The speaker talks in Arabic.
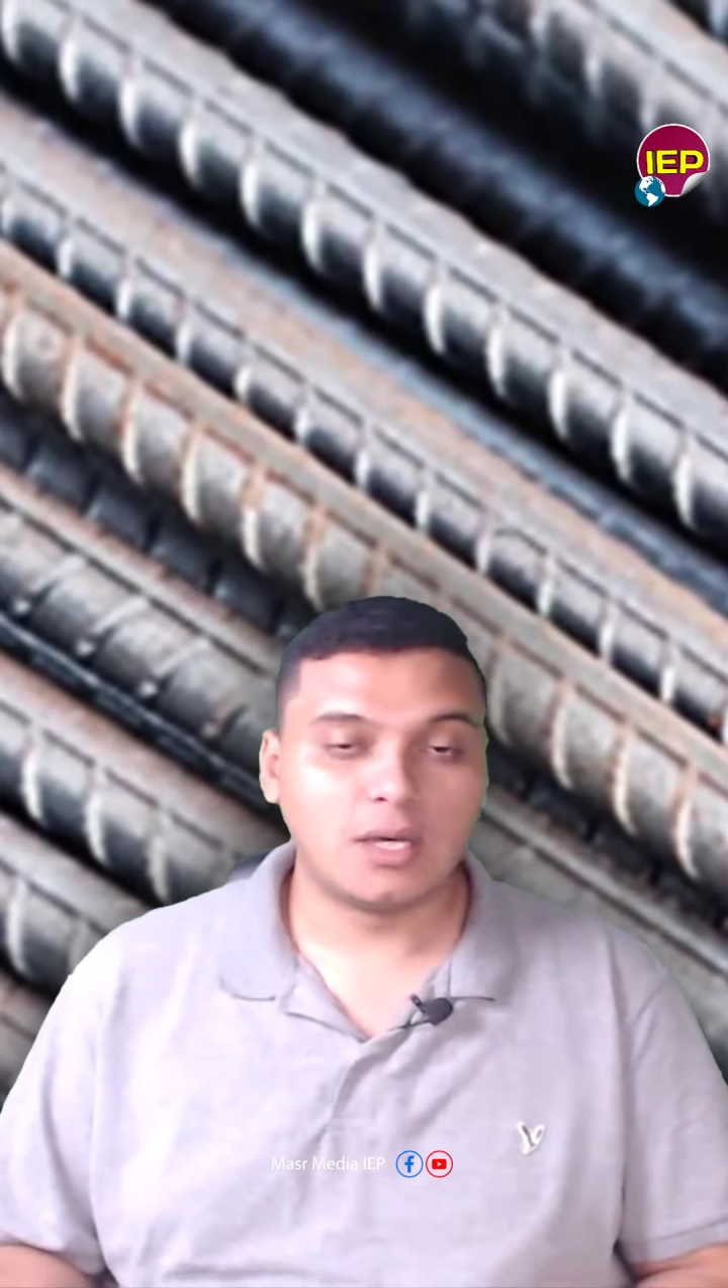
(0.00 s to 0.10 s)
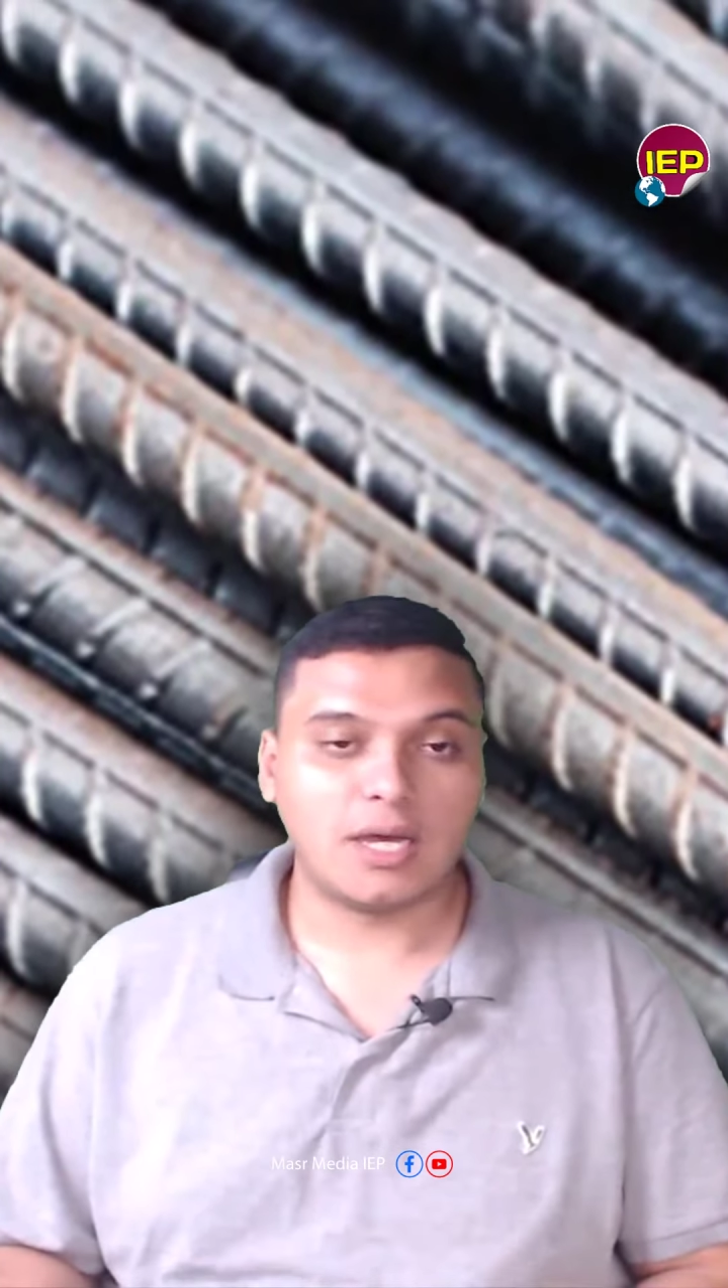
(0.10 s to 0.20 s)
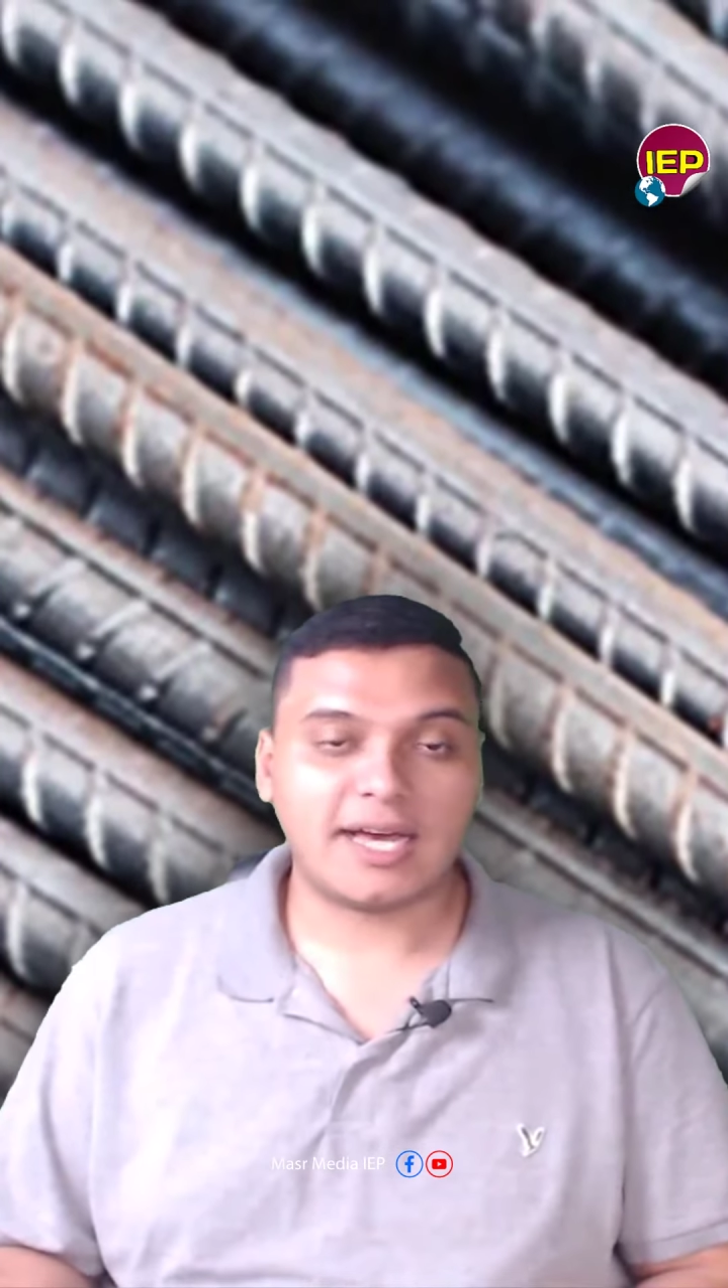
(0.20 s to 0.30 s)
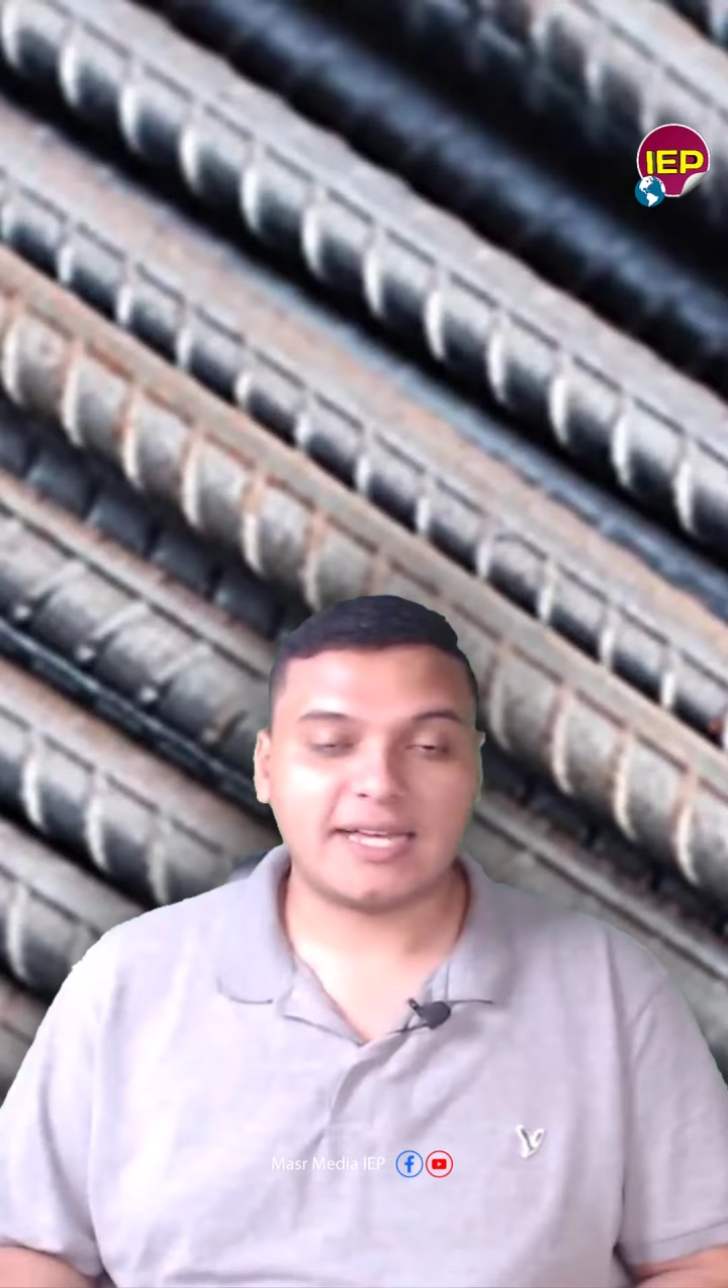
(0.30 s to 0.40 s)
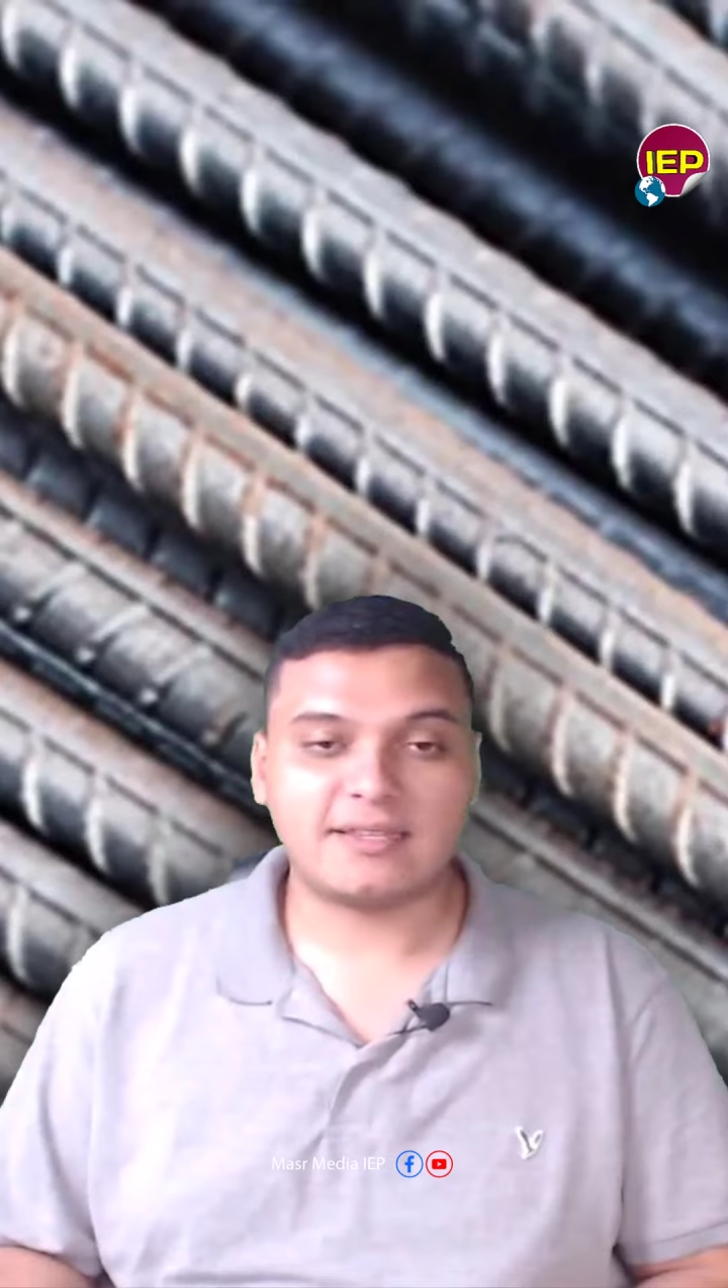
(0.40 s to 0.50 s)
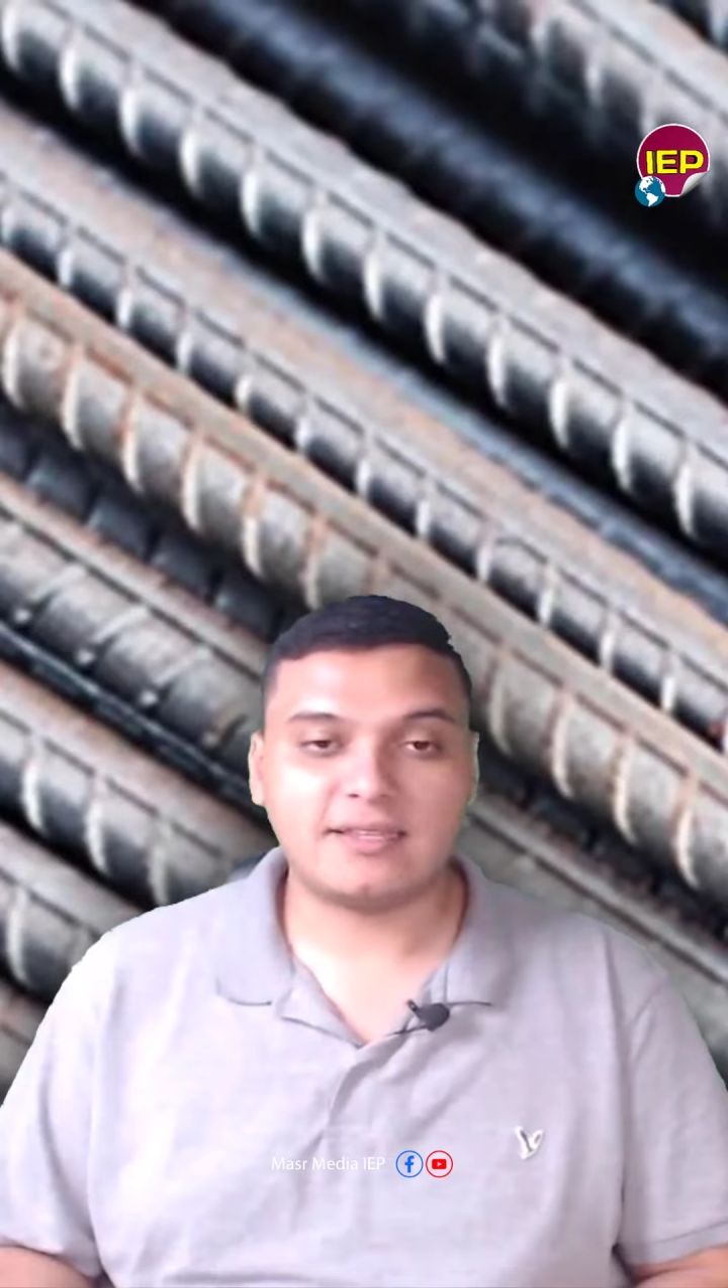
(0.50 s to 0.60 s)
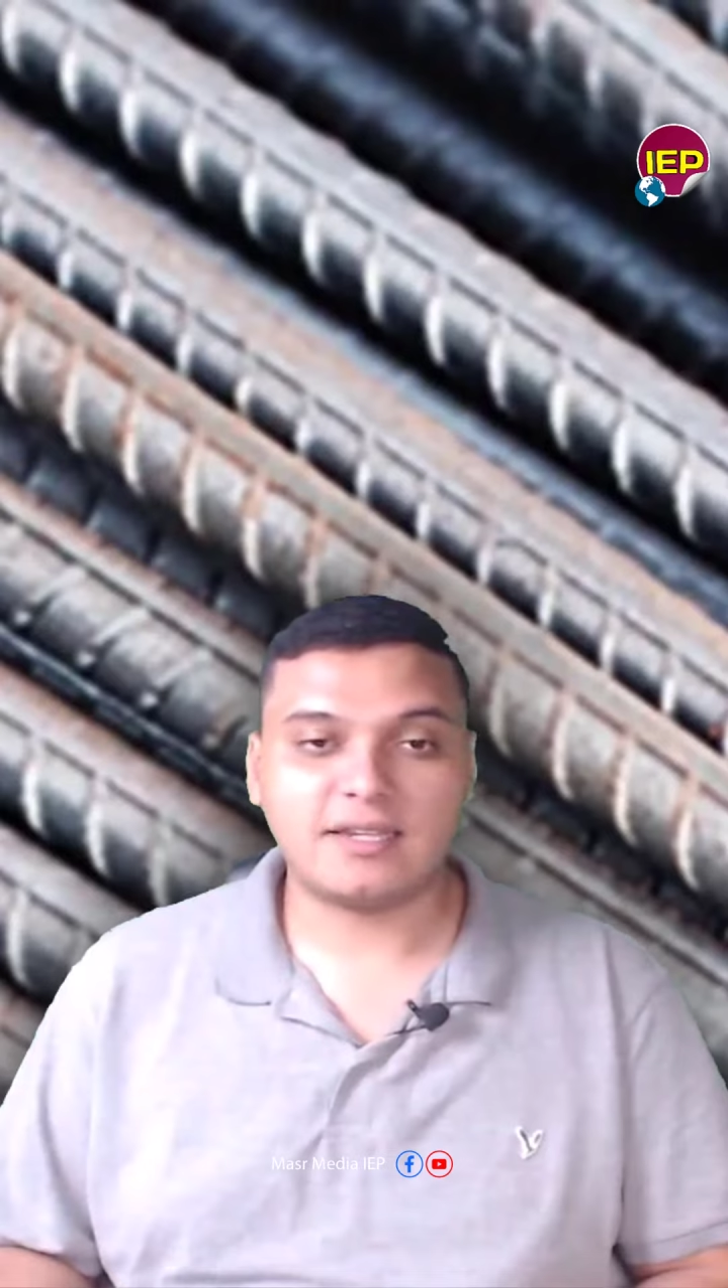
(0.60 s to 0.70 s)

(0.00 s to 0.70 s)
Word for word: حديد